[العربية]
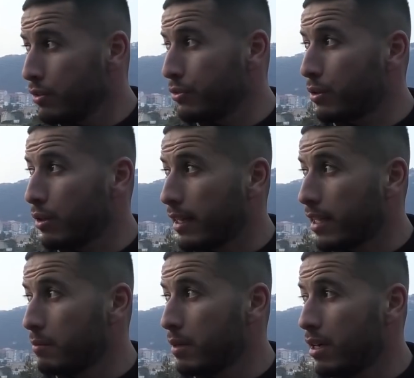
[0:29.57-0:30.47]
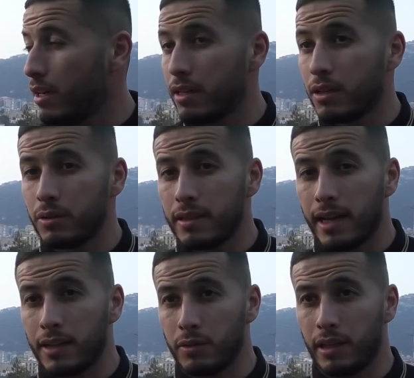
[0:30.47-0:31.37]
فيك غير كيما كنا
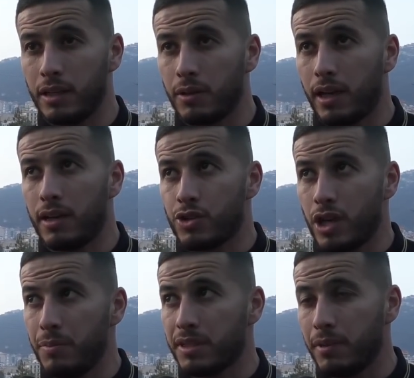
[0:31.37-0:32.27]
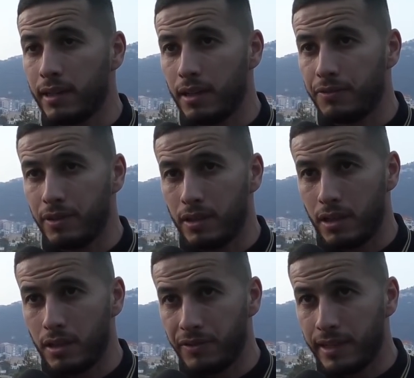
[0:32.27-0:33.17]
داخلين نوطيني ولقينا الشعب يصبغنا
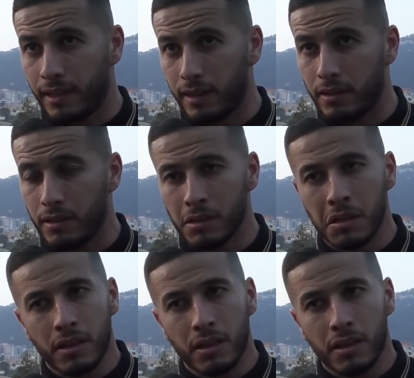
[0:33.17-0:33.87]
في لي سي